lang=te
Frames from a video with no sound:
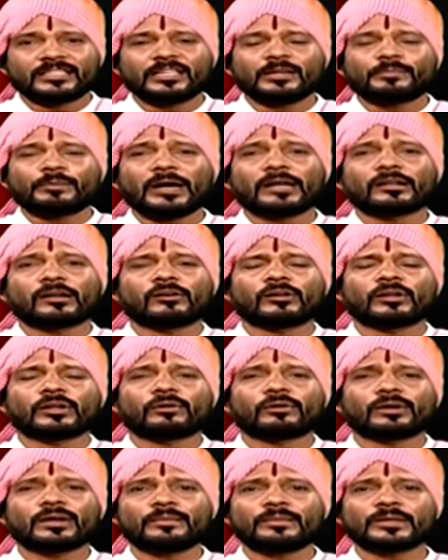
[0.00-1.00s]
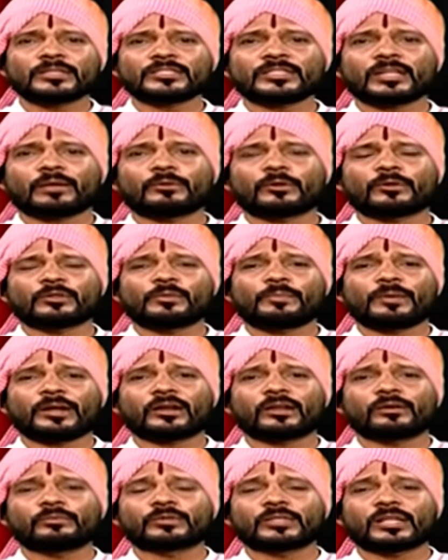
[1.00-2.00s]
దీపావళి కూడా మస్తు అభివృద్ధి
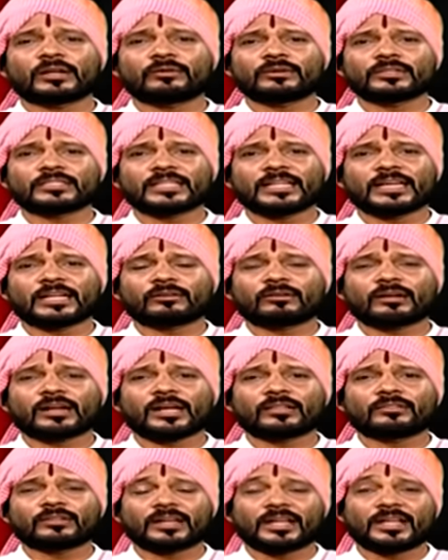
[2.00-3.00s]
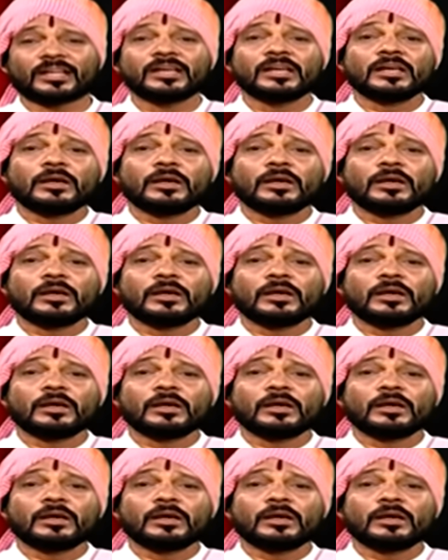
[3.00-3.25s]
పనులకు ముందరకు వచ్చినాయి అనుకో రాదురి